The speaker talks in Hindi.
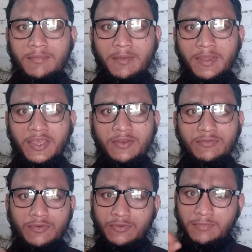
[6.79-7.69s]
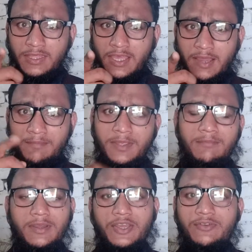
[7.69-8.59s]
मैं बखैर हूँ उम्मीद है आप भी
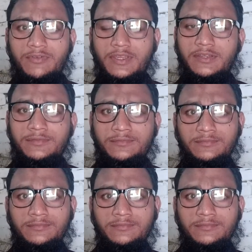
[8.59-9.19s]
बखैर होंगे